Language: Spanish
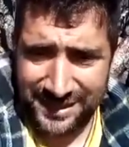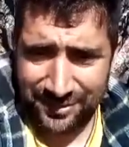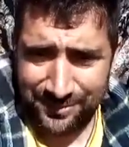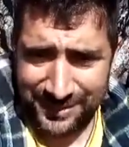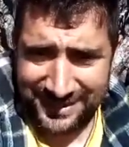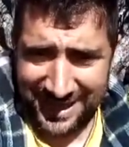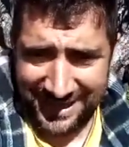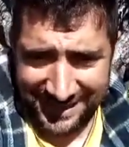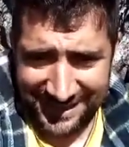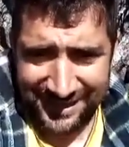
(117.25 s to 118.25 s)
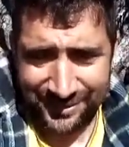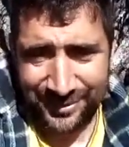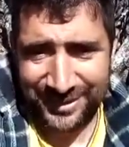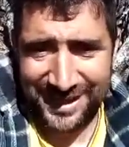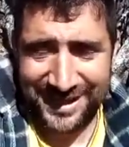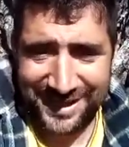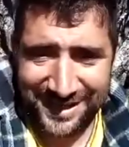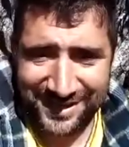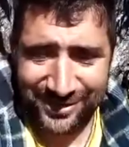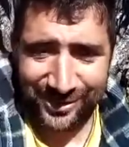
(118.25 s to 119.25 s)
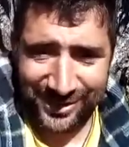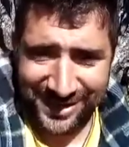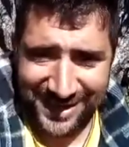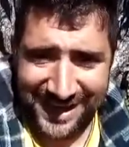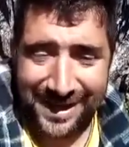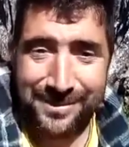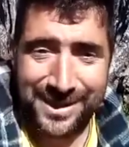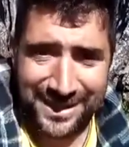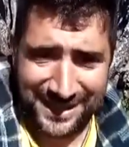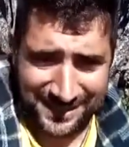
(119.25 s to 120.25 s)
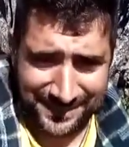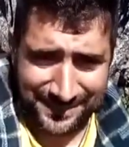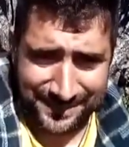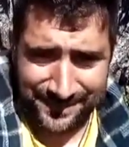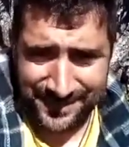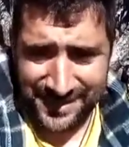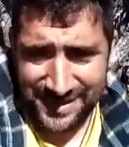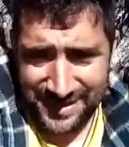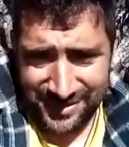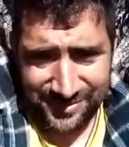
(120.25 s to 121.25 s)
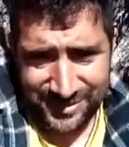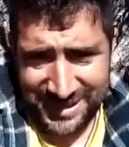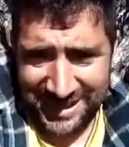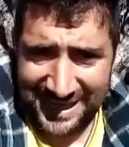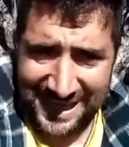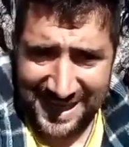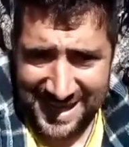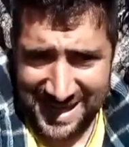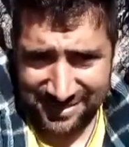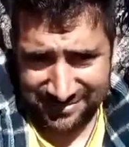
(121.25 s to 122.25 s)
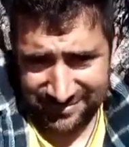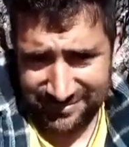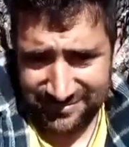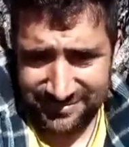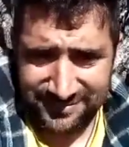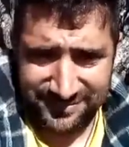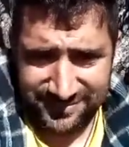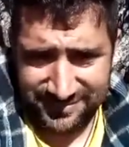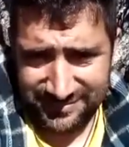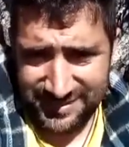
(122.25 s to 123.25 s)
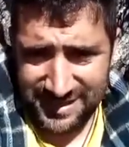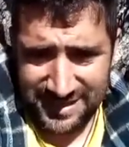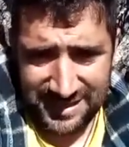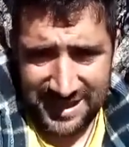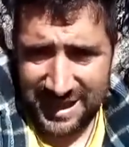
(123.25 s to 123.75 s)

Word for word: y dormir tranquilo, no tener dolores de cabeza. Como sé que el ganado y la